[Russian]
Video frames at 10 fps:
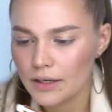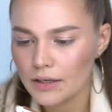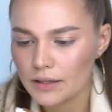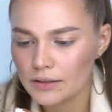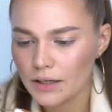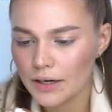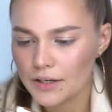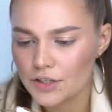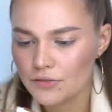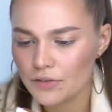И это
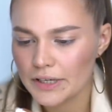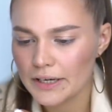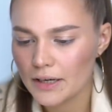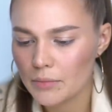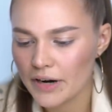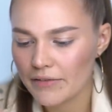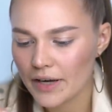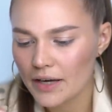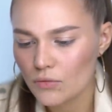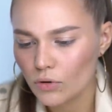коричневый гель для
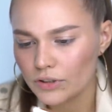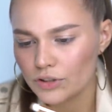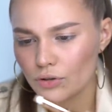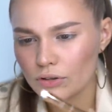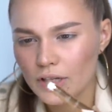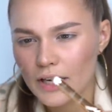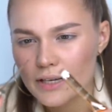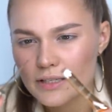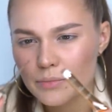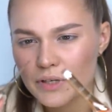бровей, он идет
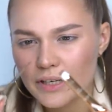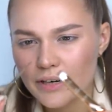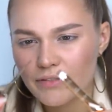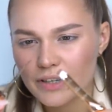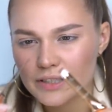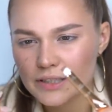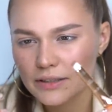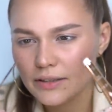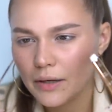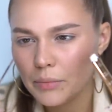с
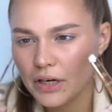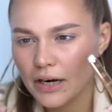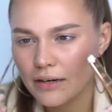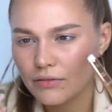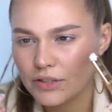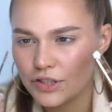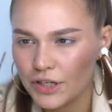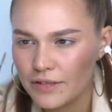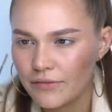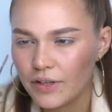микроворсинками, как вот
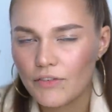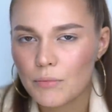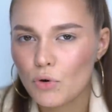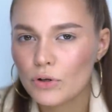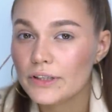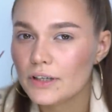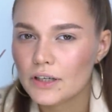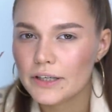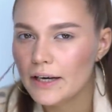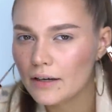сейчас в
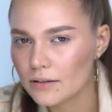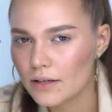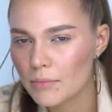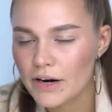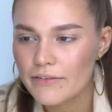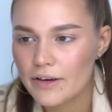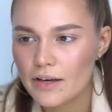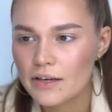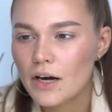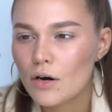новомодных гелях для
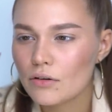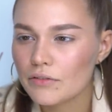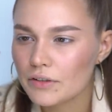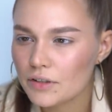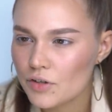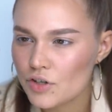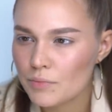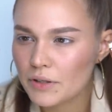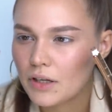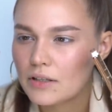бровей от
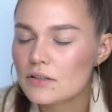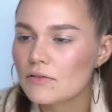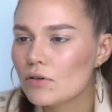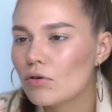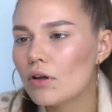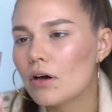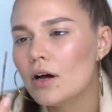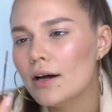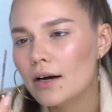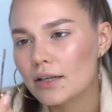2015 года
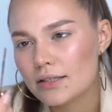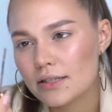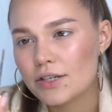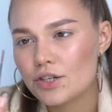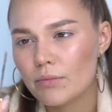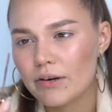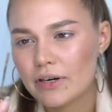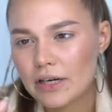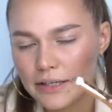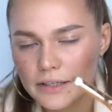Анастейша Беверли